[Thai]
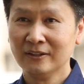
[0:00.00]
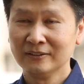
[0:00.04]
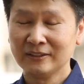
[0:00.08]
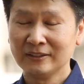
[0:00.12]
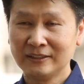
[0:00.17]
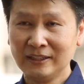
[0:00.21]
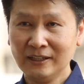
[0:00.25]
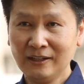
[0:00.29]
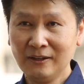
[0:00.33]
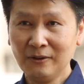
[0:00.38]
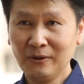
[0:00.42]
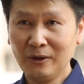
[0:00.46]
แต่
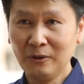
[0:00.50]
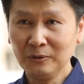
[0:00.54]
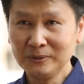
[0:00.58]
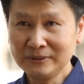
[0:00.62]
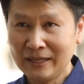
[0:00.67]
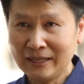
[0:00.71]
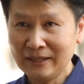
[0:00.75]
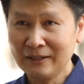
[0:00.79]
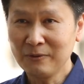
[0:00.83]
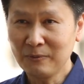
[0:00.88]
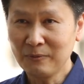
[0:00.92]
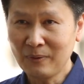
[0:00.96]
ถ้าเขาเข้า
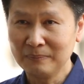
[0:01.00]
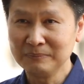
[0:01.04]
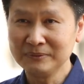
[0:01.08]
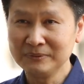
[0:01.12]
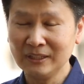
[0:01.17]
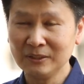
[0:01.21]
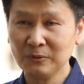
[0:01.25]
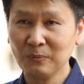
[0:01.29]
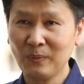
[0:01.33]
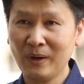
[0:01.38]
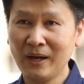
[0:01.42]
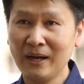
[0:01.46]
ใจความ
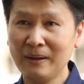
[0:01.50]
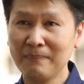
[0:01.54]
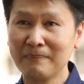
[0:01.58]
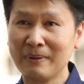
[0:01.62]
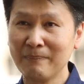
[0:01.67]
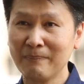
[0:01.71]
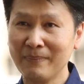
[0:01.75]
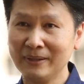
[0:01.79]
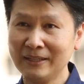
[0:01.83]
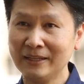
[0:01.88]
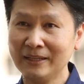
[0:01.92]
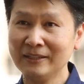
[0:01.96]
จริงว่ามั
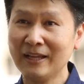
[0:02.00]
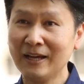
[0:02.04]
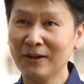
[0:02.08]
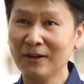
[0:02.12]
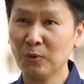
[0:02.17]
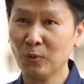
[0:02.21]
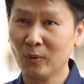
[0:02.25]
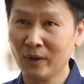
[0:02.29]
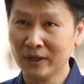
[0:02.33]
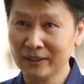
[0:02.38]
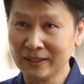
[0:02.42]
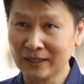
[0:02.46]
นไม่ได้น่า
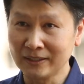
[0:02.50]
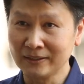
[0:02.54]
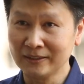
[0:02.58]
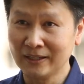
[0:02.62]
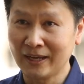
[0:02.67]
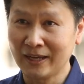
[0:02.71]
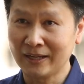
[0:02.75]
กลัวขนาด